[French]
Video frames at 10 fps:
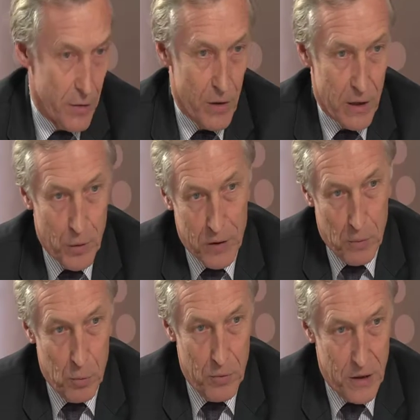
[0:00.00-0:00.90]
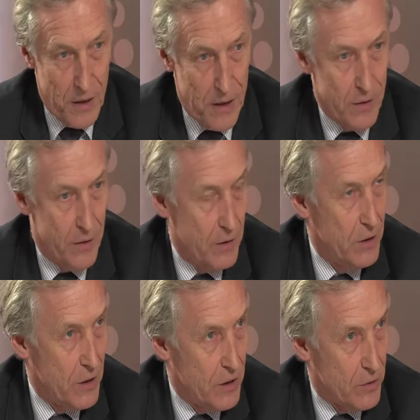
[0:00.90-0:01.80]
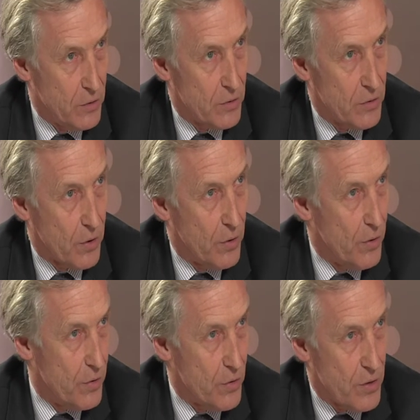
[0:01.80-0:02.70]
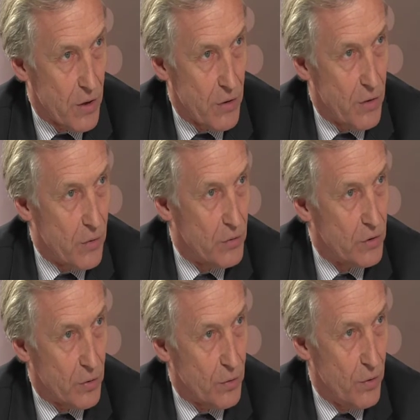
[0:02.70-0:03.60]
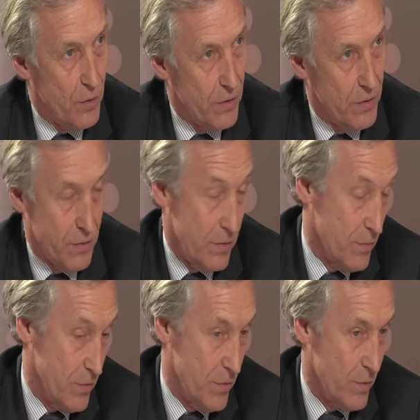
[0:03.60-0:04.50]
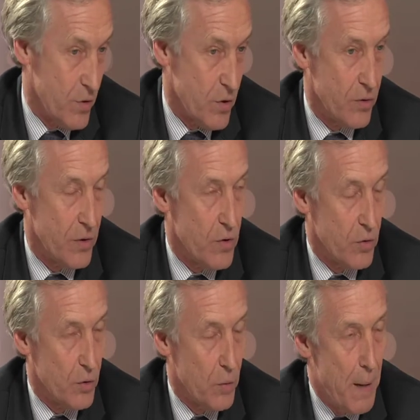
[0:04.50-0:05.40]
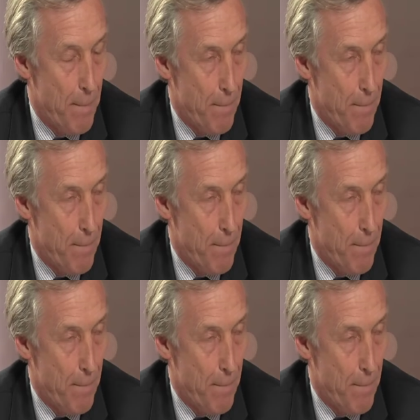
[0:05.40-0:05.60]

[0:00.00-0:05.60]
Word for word: de la droite républicaine jusqu'au centre, au centre et au centre droit.